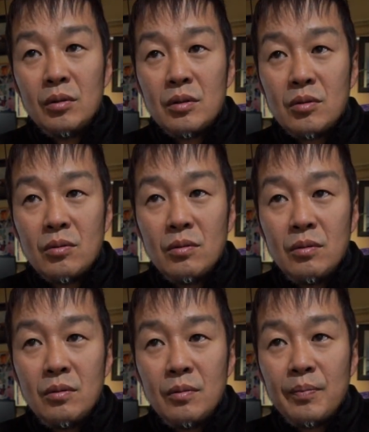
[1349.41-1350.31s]
そ
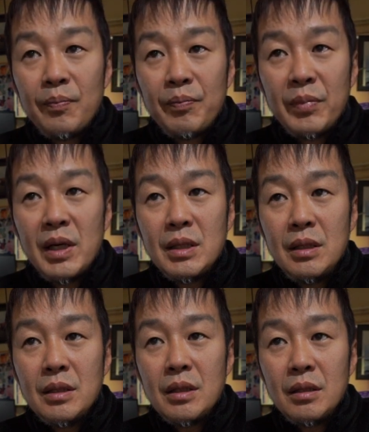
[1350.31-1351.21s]
の焙
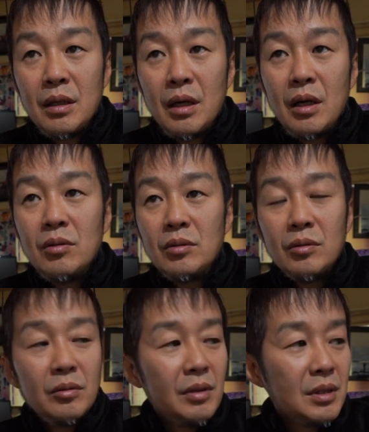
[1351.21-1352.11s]
煎屋さんが
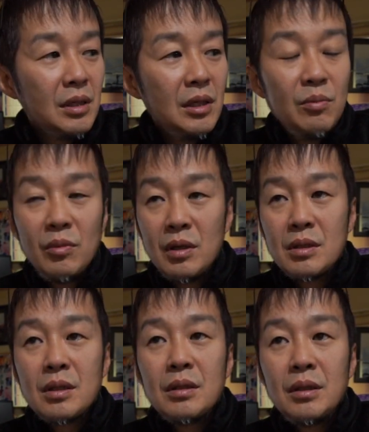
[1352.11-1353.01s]
アウトドア製品も
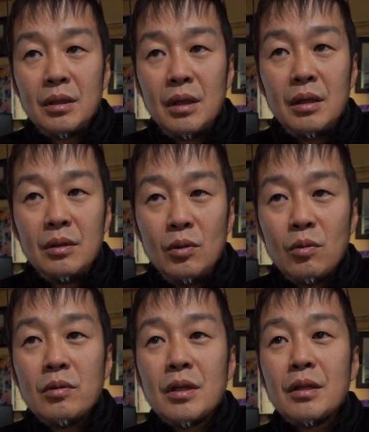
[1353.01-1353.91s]
扱ってて
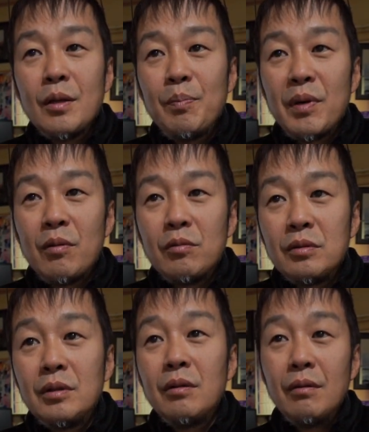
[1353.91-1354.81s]
横澤鉄板を売っ
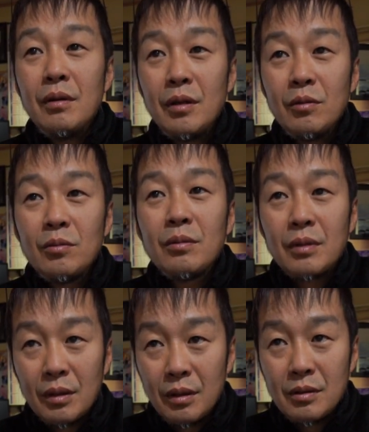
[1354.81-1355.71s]
てくれてるとこ
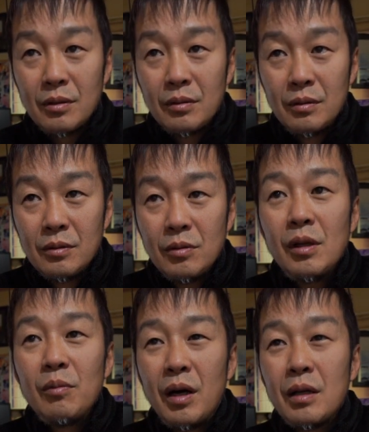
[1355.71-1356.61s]
だったんですよそし
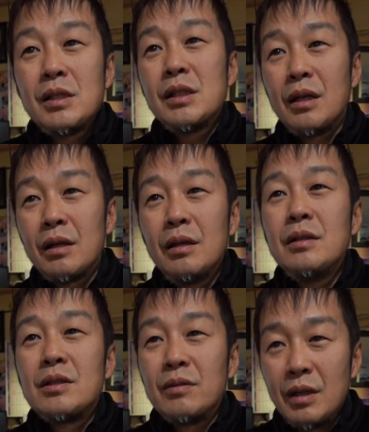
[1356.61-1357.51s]
たらもう話が早い
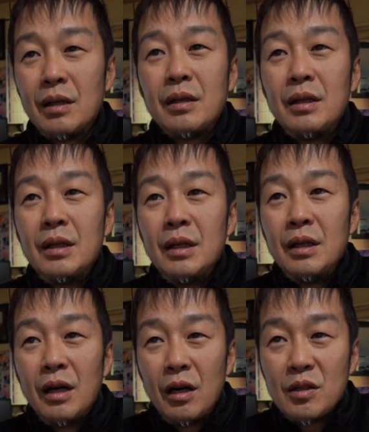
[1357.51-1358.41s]
ですよね
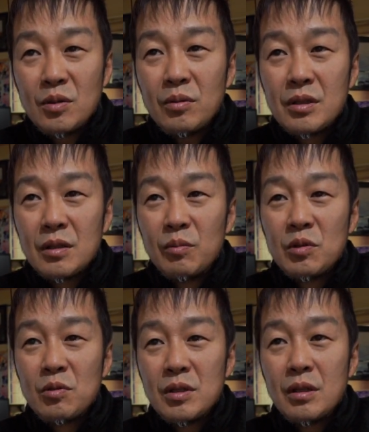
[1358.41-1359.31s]
ああそうですかもう
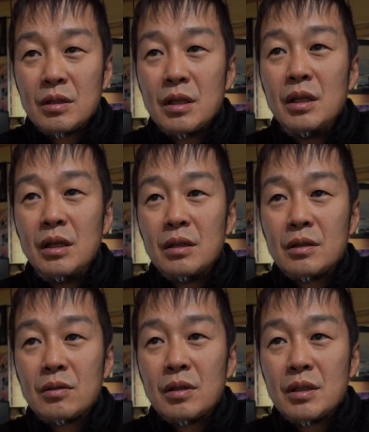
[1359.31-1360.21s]
そしたら是非
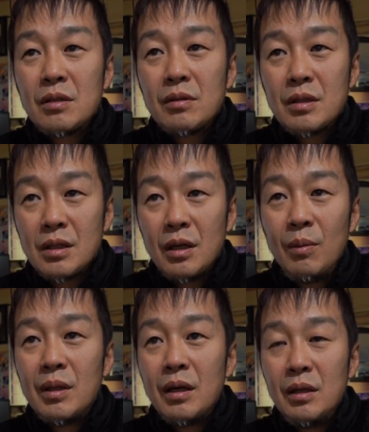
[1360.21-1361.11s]
作らせてください
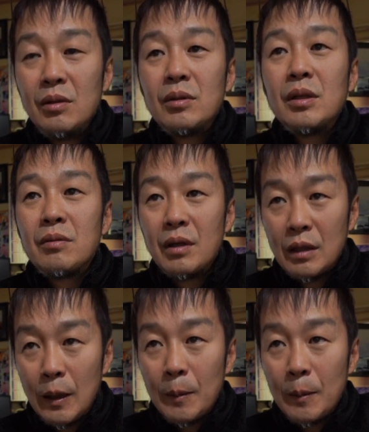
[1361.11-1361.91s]
みたいに言ってくれて